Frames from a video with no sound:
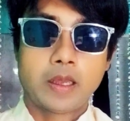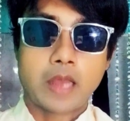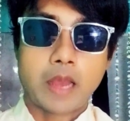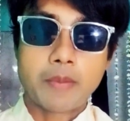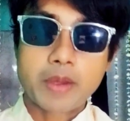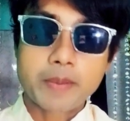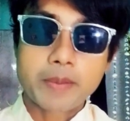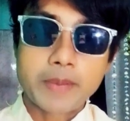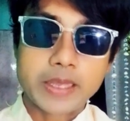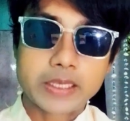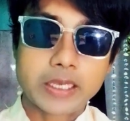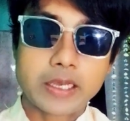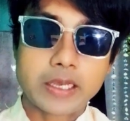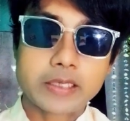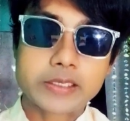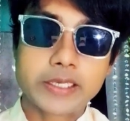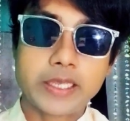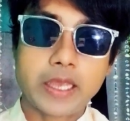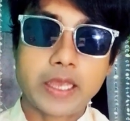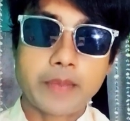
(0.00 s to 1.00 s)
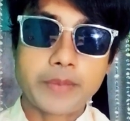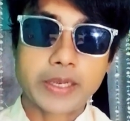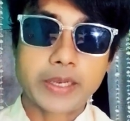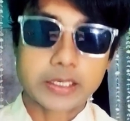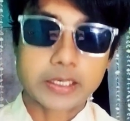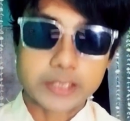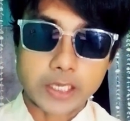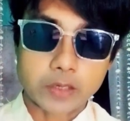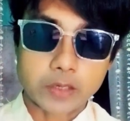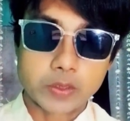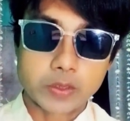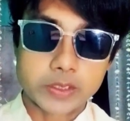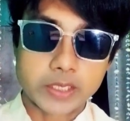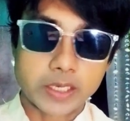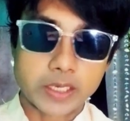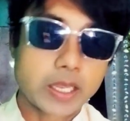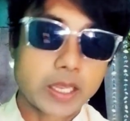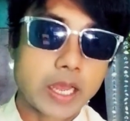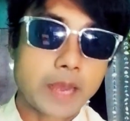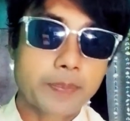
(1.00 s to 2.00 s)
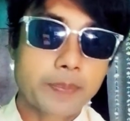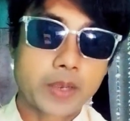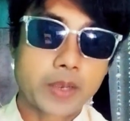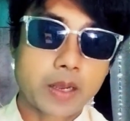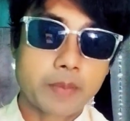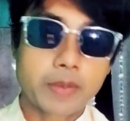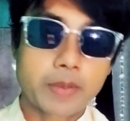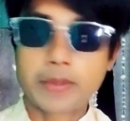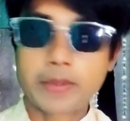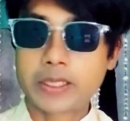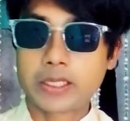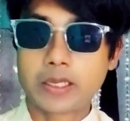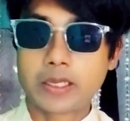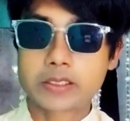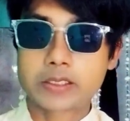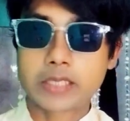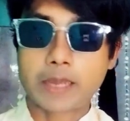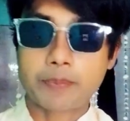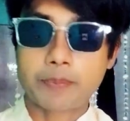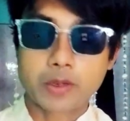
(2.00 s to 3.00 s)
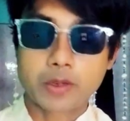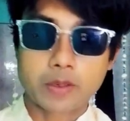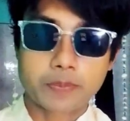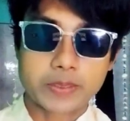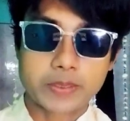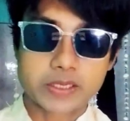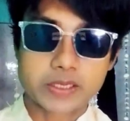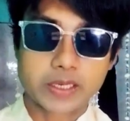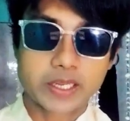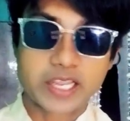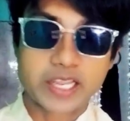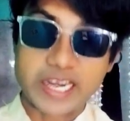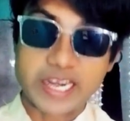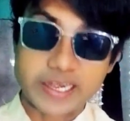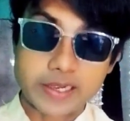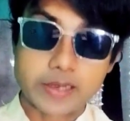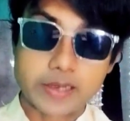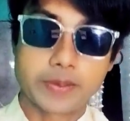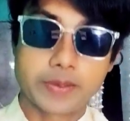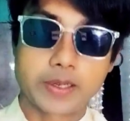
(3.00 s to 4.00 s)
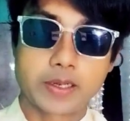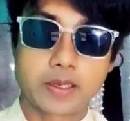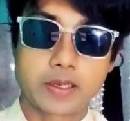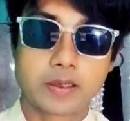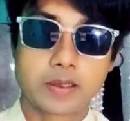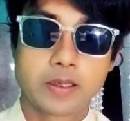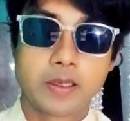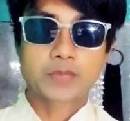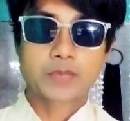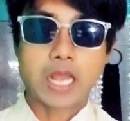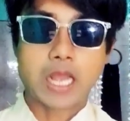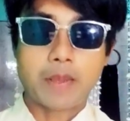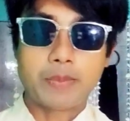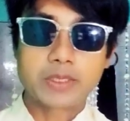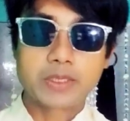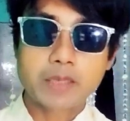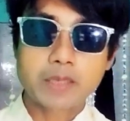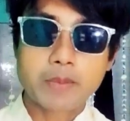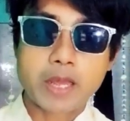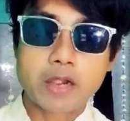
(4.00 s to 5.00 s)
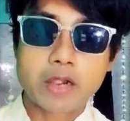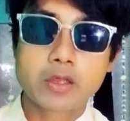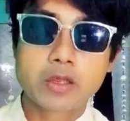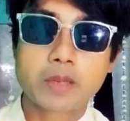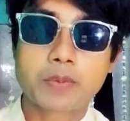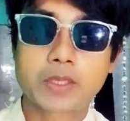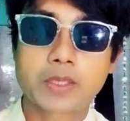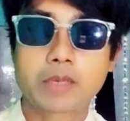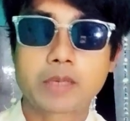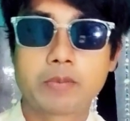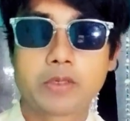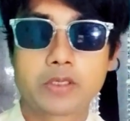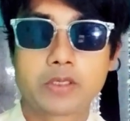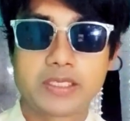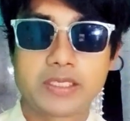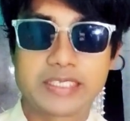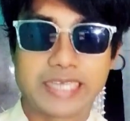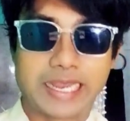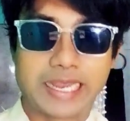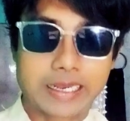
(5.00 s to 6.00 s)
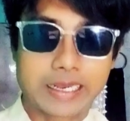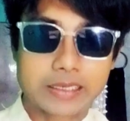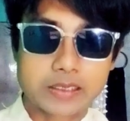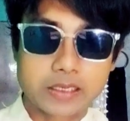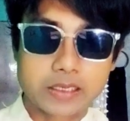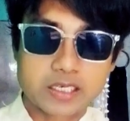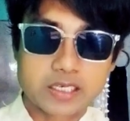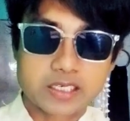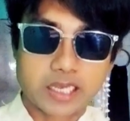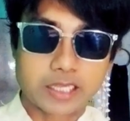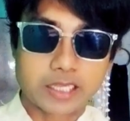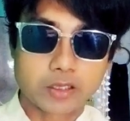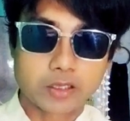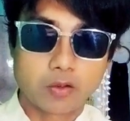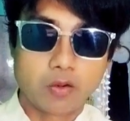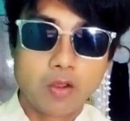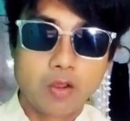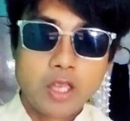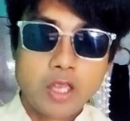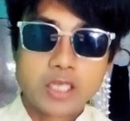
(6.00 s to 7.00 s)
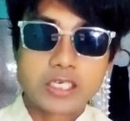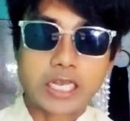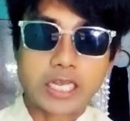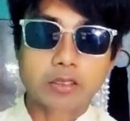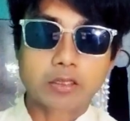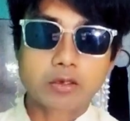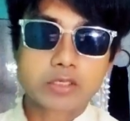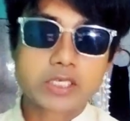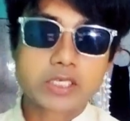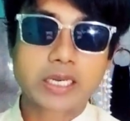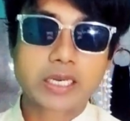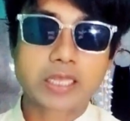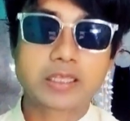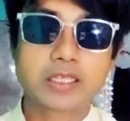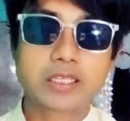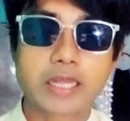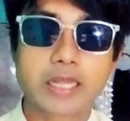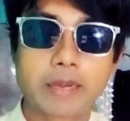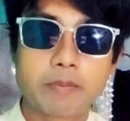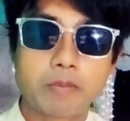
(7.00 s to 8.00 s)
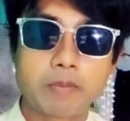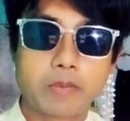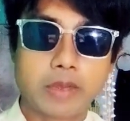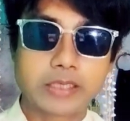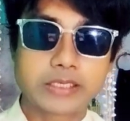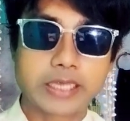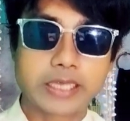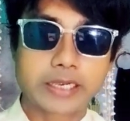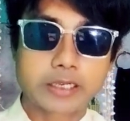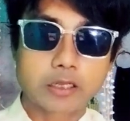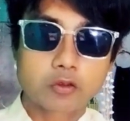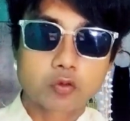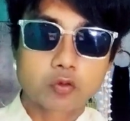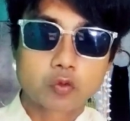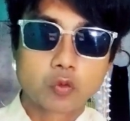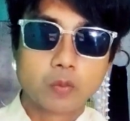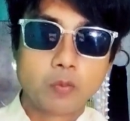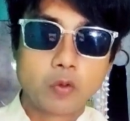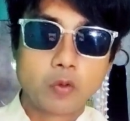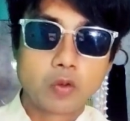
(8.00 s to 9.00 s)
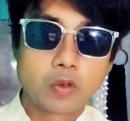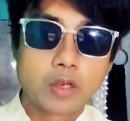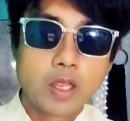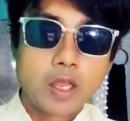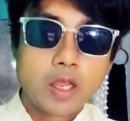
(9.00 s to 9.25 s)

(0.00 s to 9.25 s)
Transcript: চাই আপনারা আমার চাকুরির ছাপ্পান্ন পার্সেন্ট কেটে নেবেন না আমাদের মাননীয় প্রধানমন্ত্রী শেখ হাসিনার সাথেও সাধারণ শিক্ষার্থীদের মাঝে একটা তুমুল